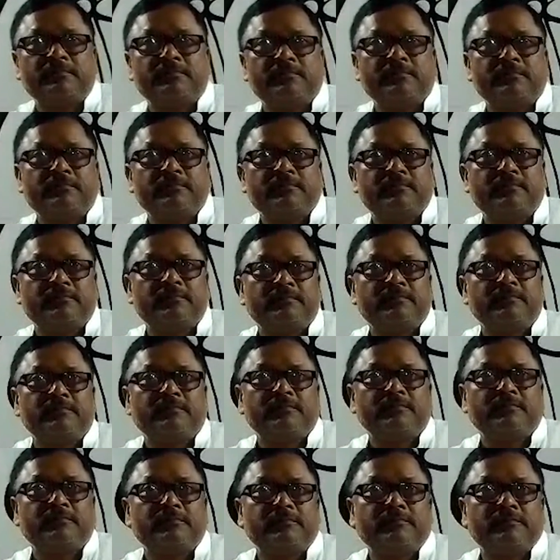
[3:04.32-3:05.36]
এটা
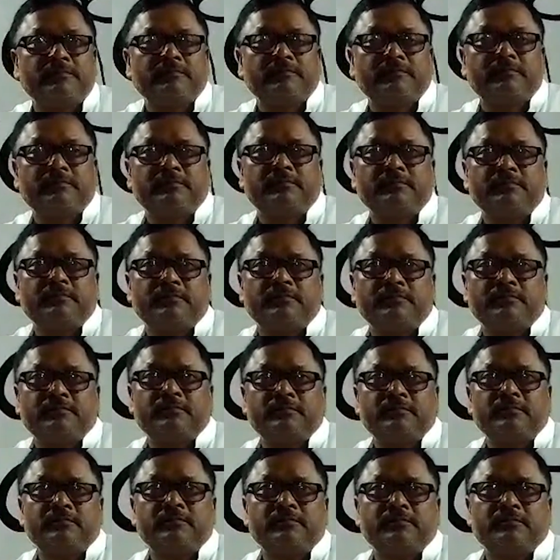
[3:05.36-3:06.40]
ষড়যন্ত্র করে কিন্তু মার
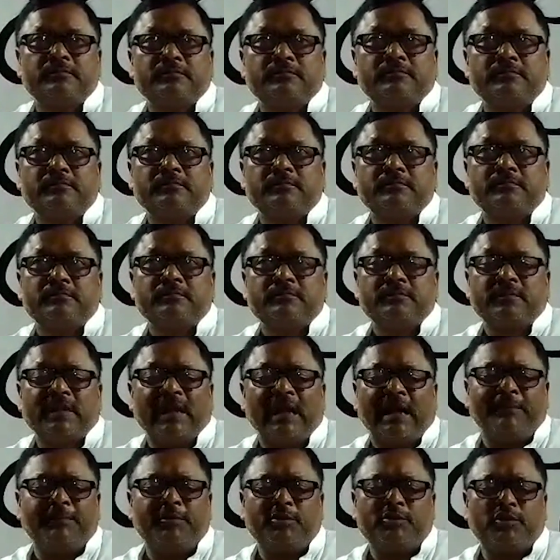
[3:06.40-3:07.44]
খাওয়ানো হয়েছে
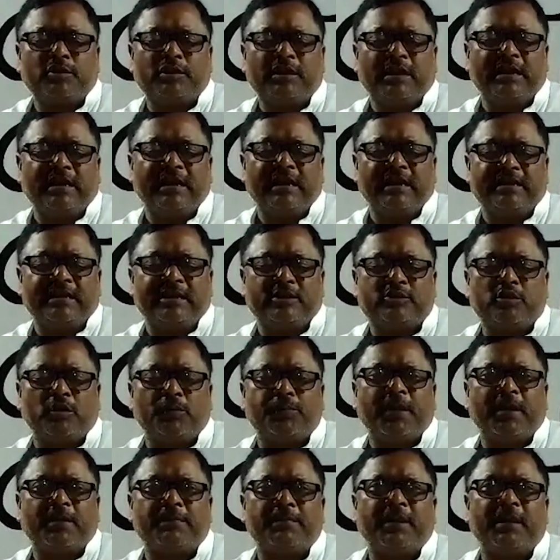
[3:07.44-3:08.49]
আমি তো জানি না যে
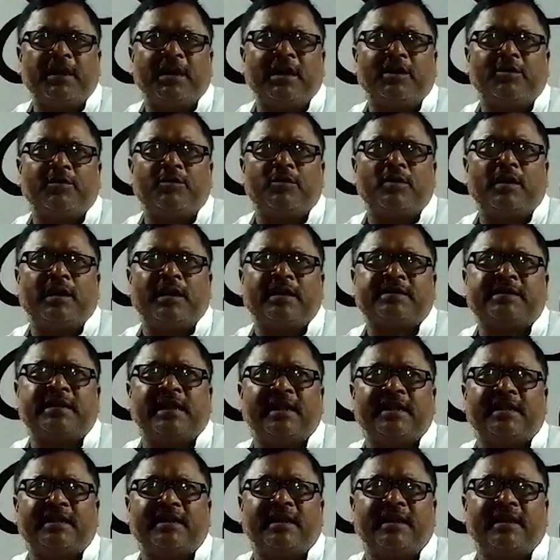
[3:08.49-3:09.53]
চোপড়ার বিধায়ক ওখানে ছিলেন
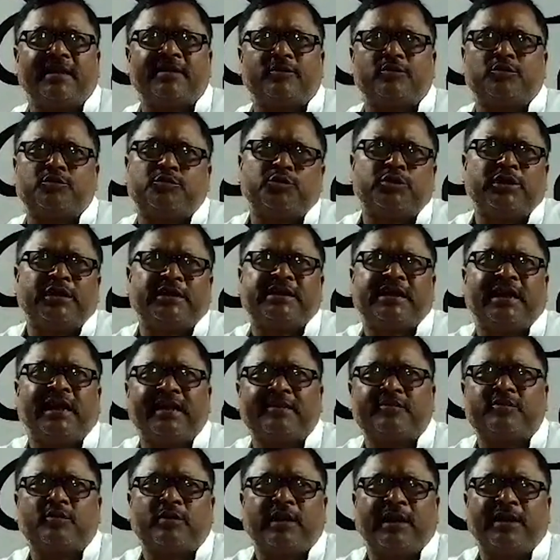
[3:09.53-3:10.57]
কিনা কিন্তু যদি ছিলেন
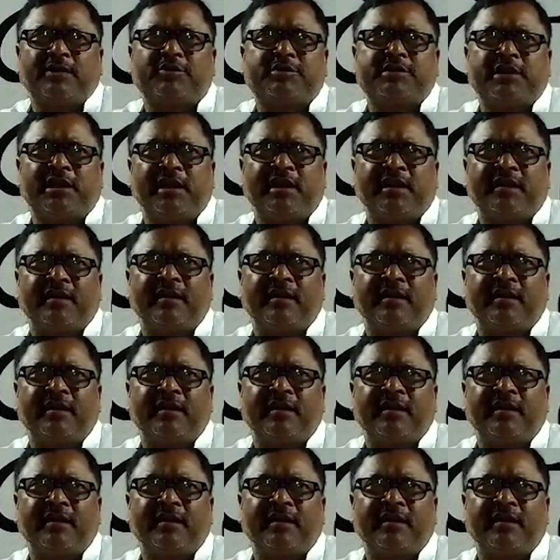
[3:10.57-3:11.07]
তো কেন ছিলেন